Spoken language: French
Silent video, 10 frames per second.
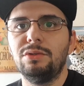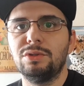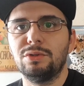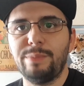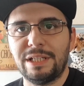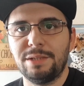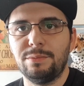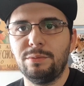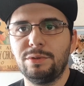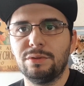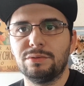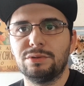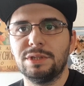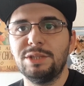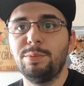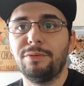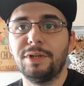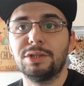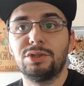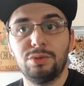ne sont pas des meubles que l'on choisit pour
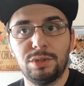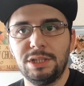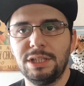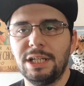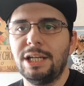faire joli,